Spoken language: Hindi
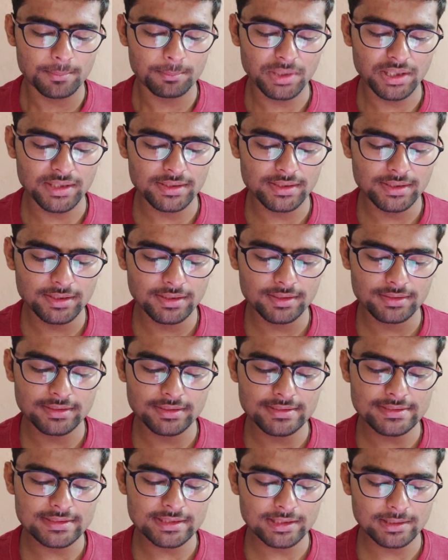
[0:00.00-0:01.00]
बाकी
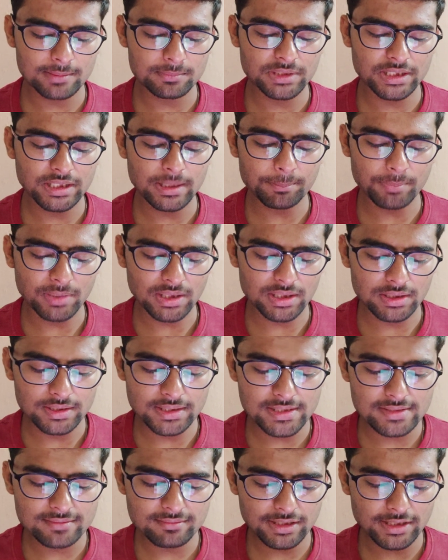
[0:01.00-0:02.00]
इधर से अगर हम देखें
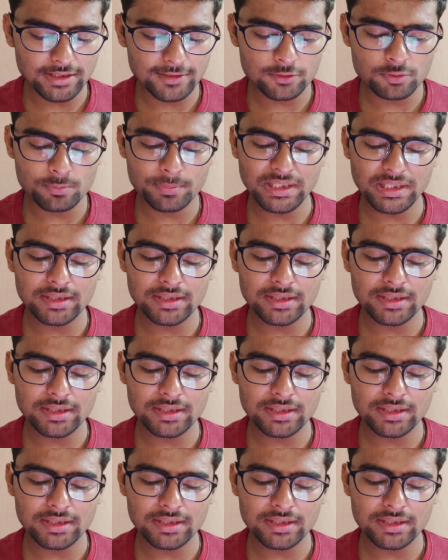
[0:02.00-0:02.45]
पेनल्टीज़ वगैरह तो